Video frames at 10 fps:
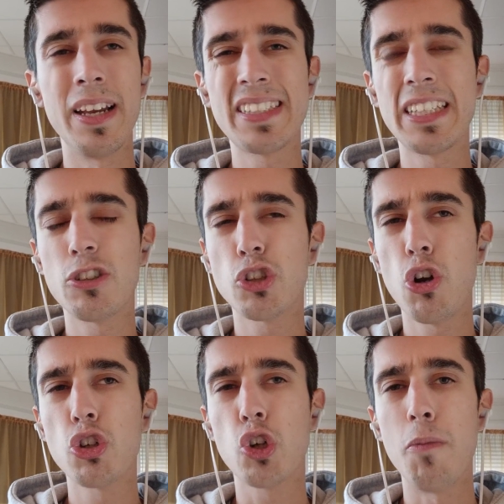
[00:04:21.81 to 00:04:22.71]
Es que estos son
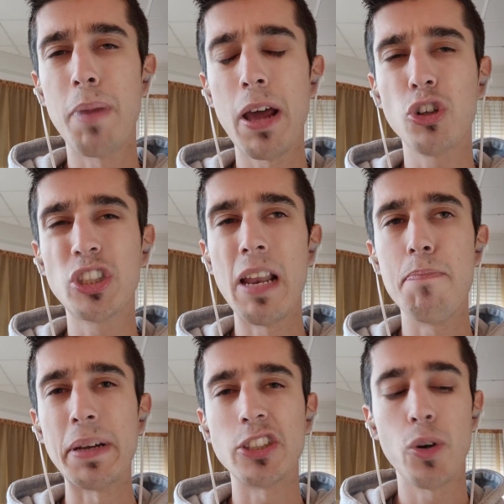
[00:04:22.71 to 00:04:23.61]
los complejos del
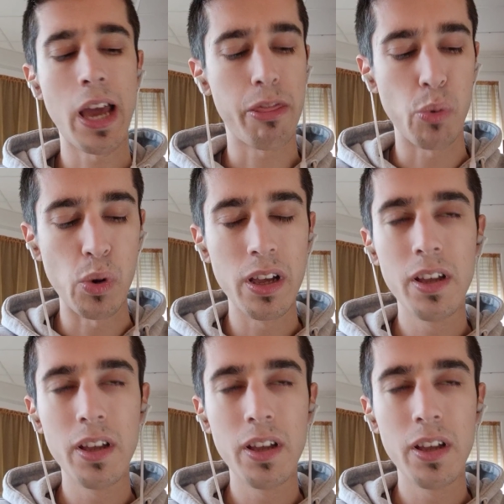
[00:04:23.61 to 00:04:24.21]
PSOE azul.